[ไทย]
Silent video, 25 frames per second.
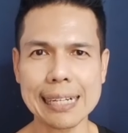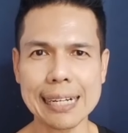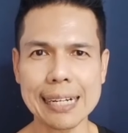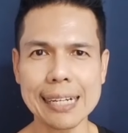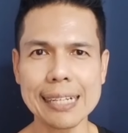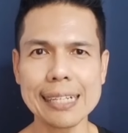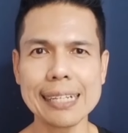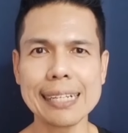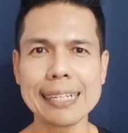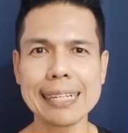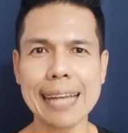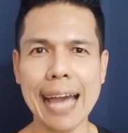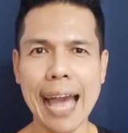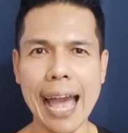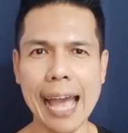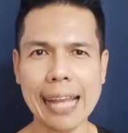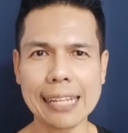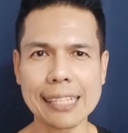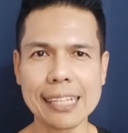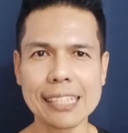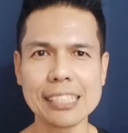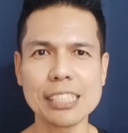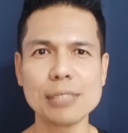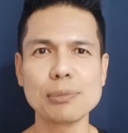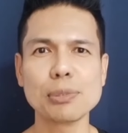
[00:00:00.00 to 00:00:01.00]
ขึ้นนาน
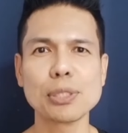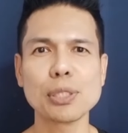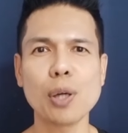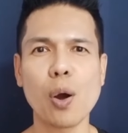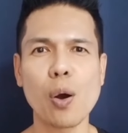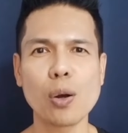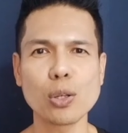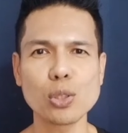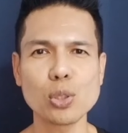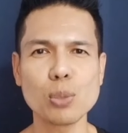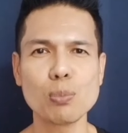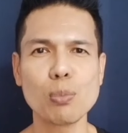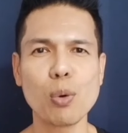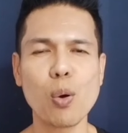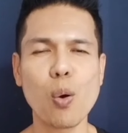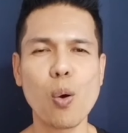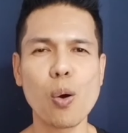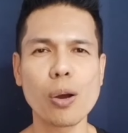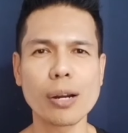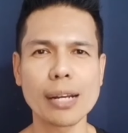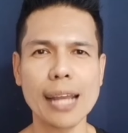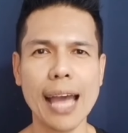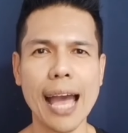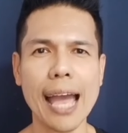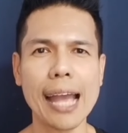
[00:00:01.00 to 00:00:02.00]
ถึง2ชั่วโม
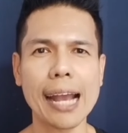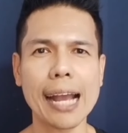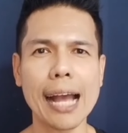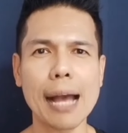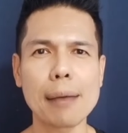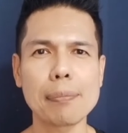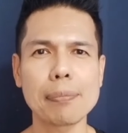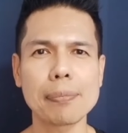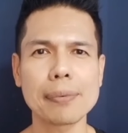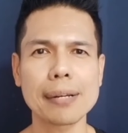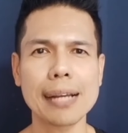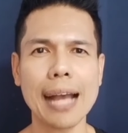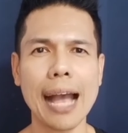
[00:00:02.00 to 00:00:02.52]
งได้ครับ